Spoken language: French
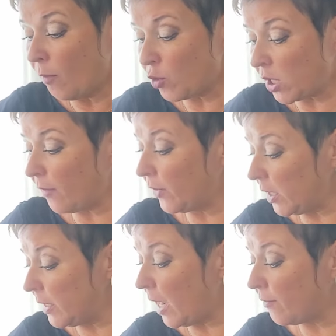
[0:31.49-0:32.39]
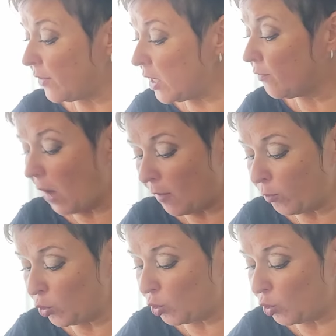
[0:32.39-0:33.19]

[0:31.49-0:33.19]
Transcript: vous savez, la vie va vous